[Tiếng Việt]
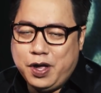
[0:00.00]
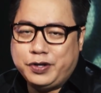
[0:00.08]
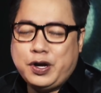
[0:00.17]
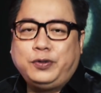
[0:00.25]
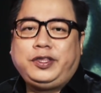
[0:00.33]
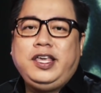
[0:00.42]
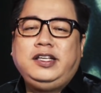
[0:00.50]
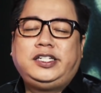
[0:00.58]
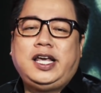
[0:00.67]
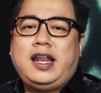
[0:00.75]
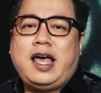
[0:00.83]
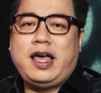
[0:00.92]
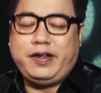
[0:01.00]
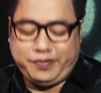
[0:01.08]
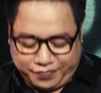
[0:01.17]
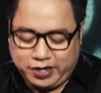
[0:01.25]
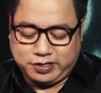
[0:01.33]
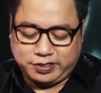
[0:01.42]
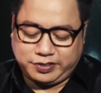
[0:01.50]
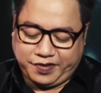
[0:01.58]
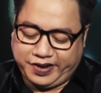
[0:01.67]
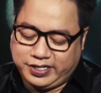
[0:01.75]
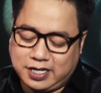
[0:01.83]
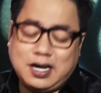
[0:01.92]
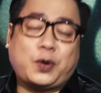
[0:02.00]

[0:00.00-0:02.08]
Đầu tiên sẽ là rất vẫn rất là